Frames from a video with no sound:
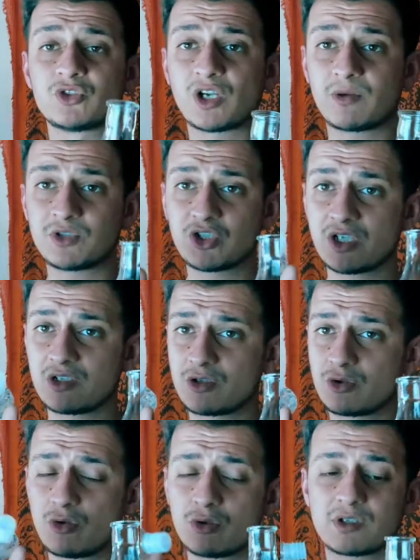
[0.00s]
Cam
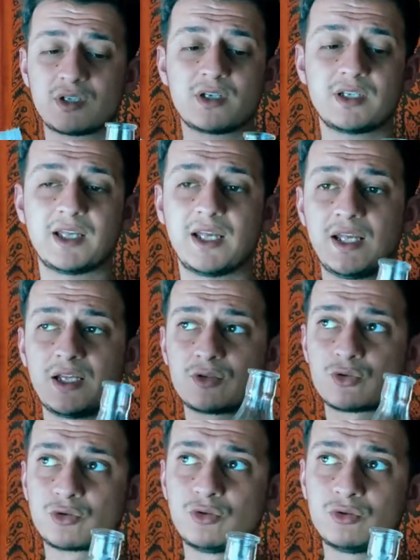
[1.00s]
şişeniz yoksa
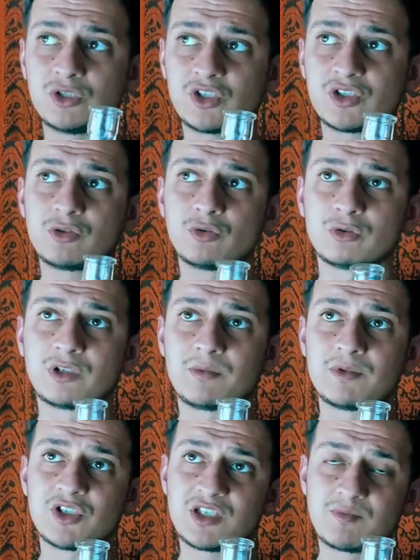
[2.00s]
suyu içine
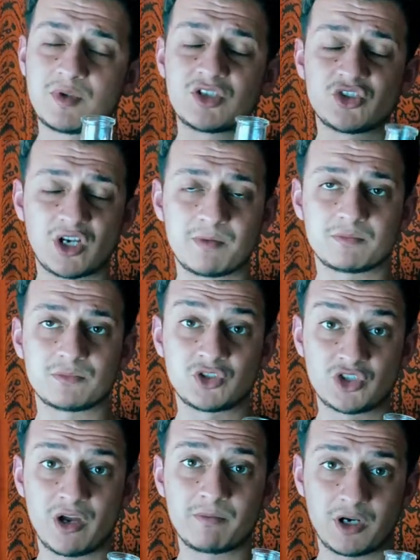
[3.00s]
doldurabileceğiniz bir cam
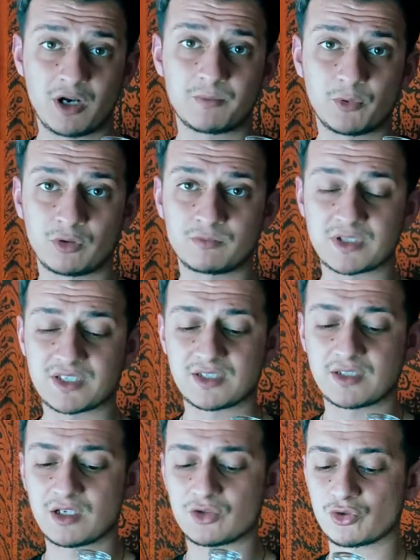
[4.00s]
cam kap
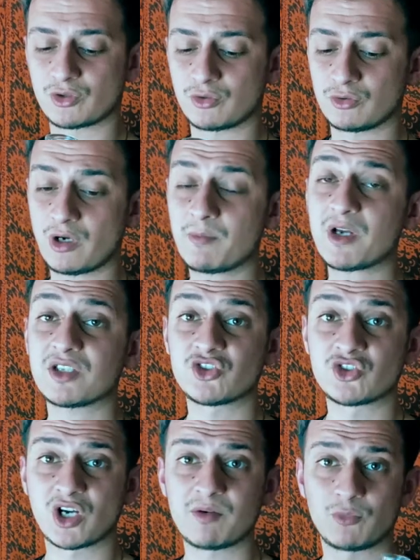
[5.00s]
olması da çok iyi olur ama
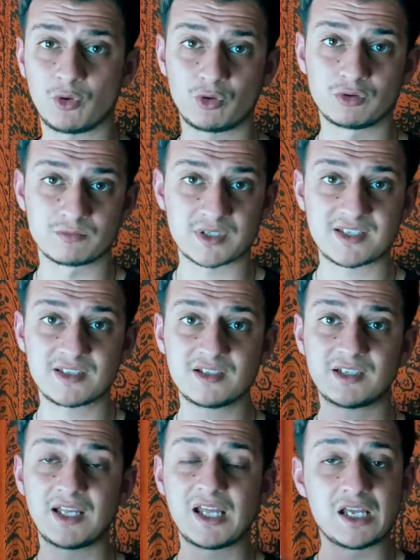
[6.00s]
cam
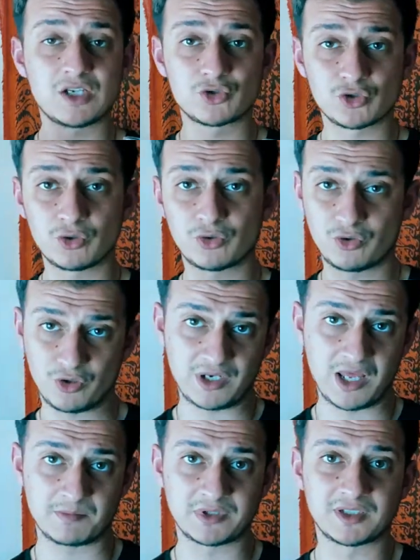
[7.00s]
olması çok
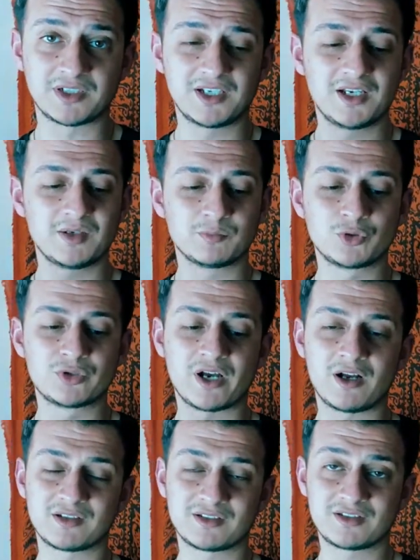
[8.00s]
önemli. Burada
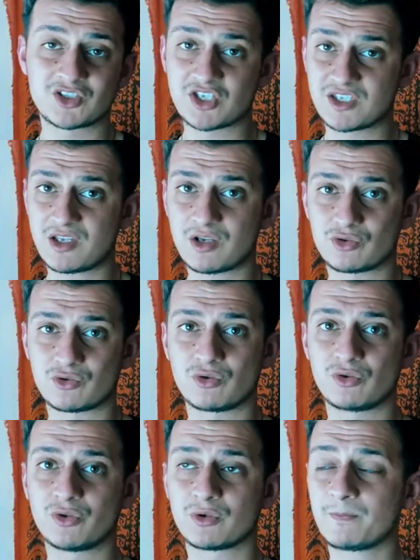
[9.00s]
altını çizerek
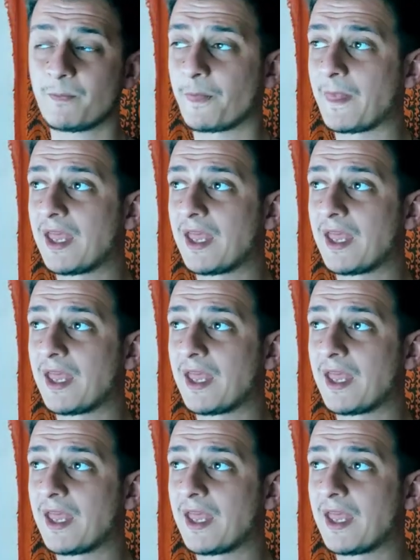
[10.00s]
söylüyorum.